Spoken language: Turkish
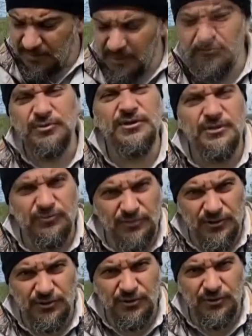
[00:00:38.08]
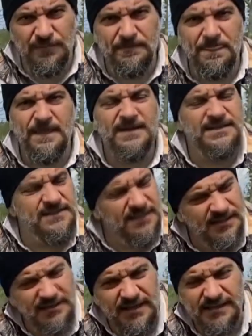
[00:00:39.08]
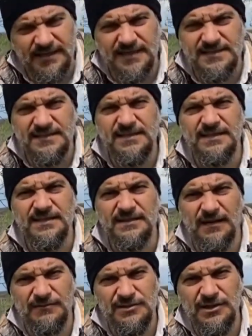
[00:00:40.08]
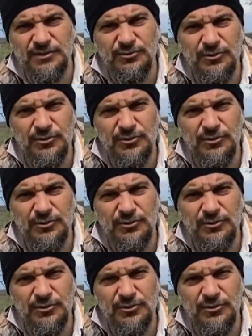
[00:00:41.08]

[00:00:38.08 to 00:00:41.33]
Ben bunları kullanıyorum. Sizlere de kesinlikle tavsiye